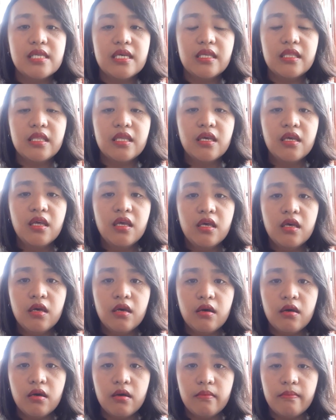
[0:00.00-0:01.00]
then
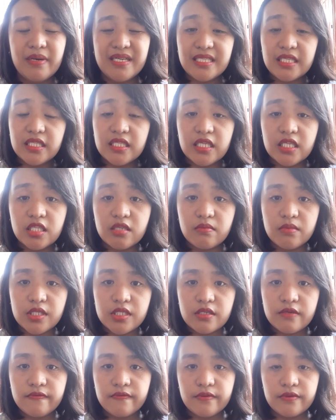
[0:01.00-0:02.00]
Pagdating naman
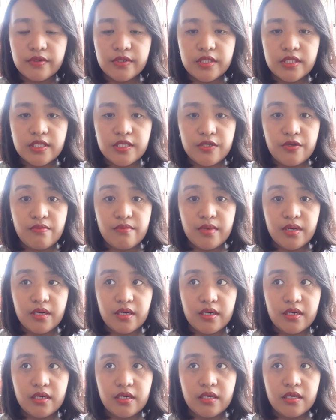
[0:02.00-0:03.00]
sa fruits is yung
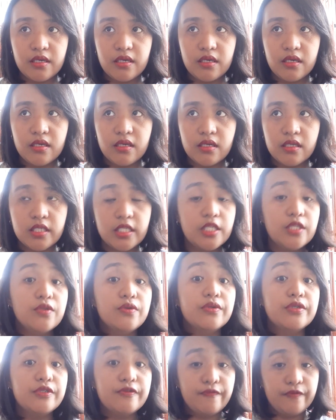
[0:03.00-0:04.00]
mga
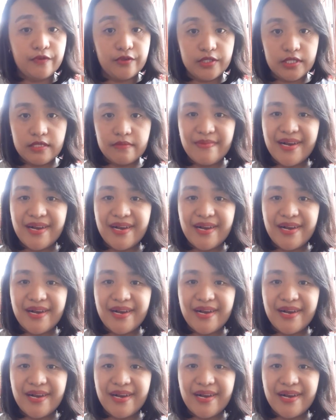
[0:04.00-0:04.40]
citrus fruits.